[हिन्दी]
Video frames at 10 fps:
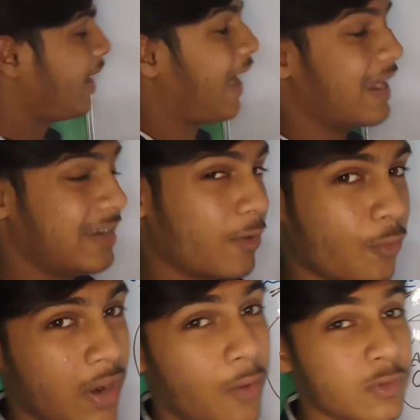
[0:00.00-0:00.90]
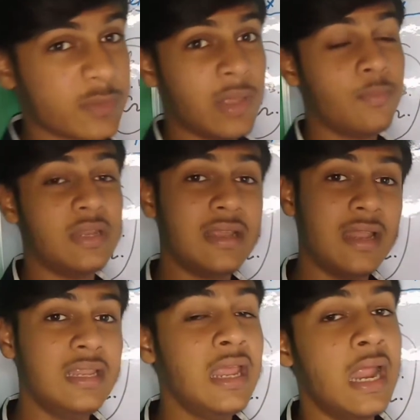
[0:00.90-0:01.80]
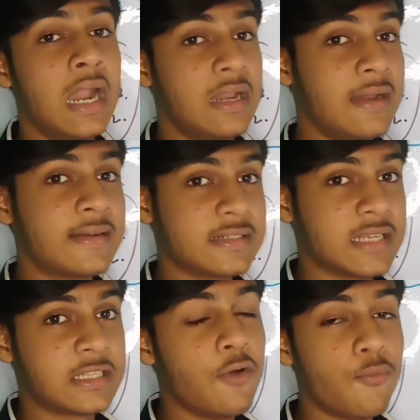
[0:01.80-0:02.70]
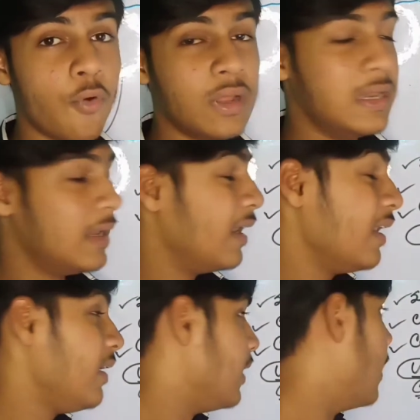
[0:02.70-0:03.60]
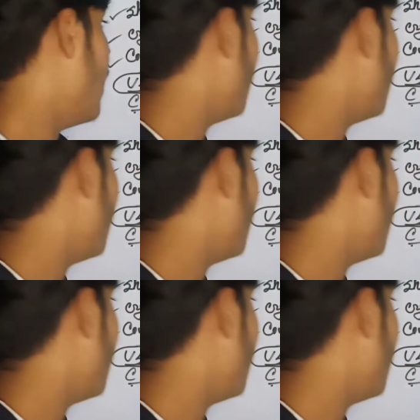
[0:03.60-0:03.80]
में आई एन आर होगा उसमें आप लीगली ट्रेड कर सकते हो वो इलीगल नहीं है